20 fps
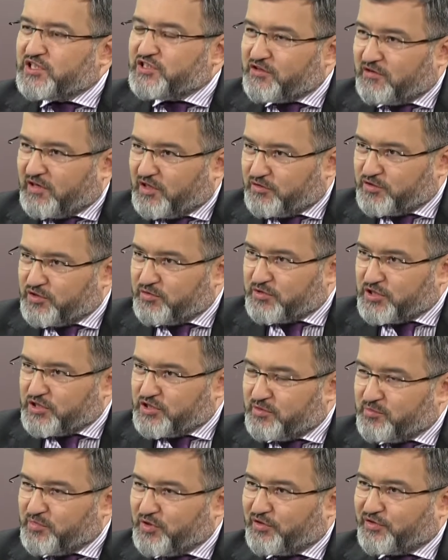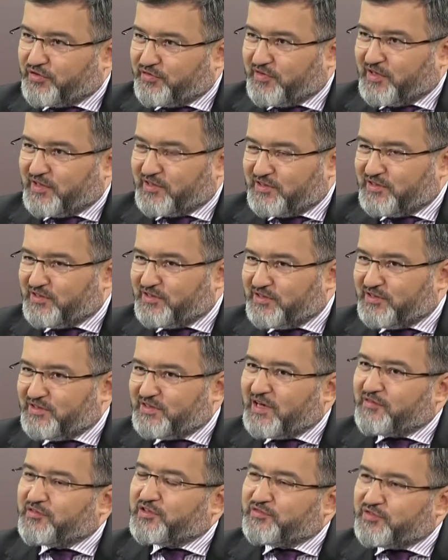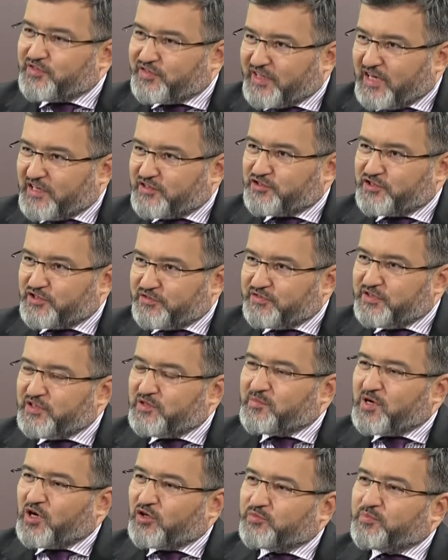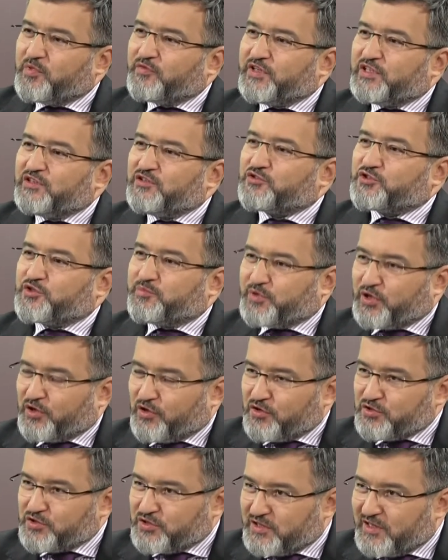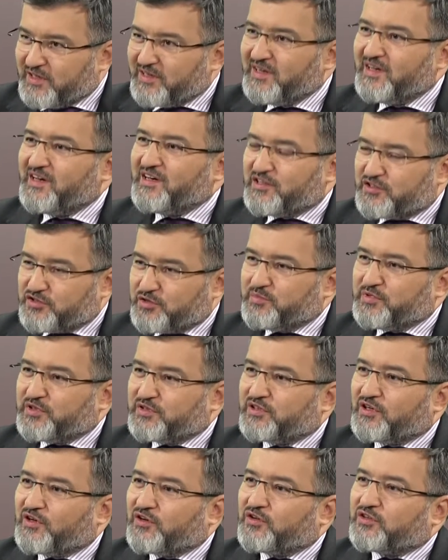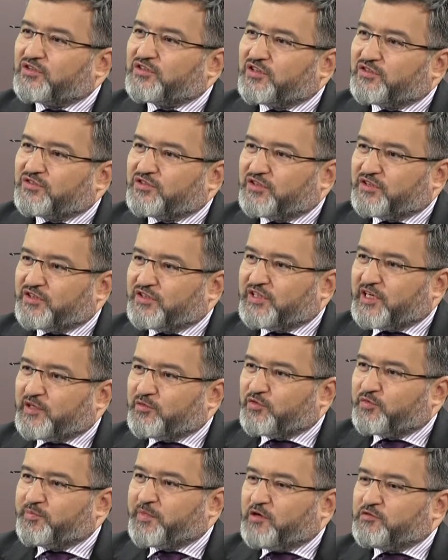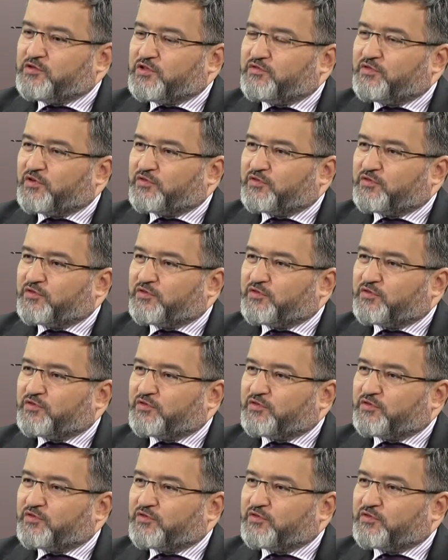działalności przedsiębiorstwa i nawet wystarczy, że firma odpowiednio szybko rośnie, żeby to, to, to kryterium spełnić.